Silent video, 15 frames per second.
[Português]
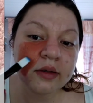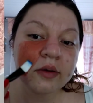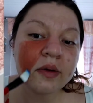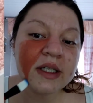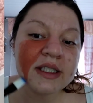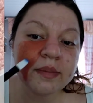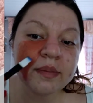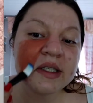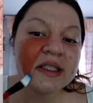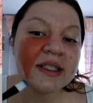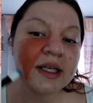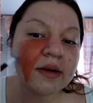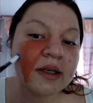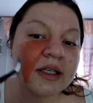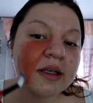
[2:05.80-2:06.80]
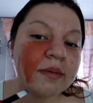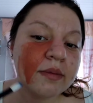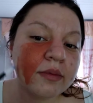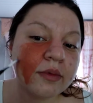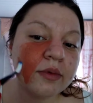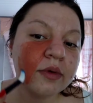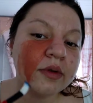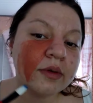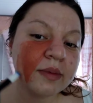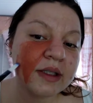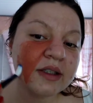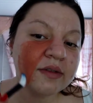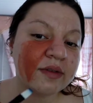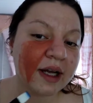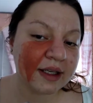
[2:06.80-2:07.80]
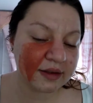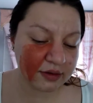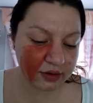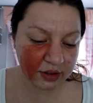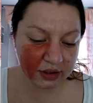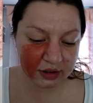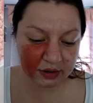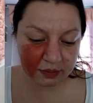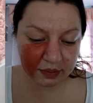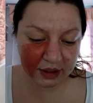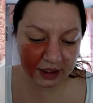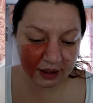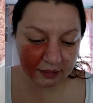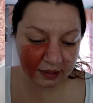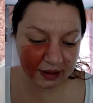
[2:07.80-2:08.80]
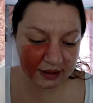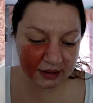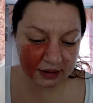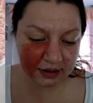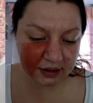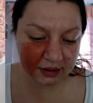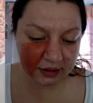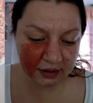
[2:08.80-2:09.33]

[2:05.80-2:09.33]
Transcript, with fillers: Com esse pincel aqui é muito mais fácil a gente aplicar a máscara.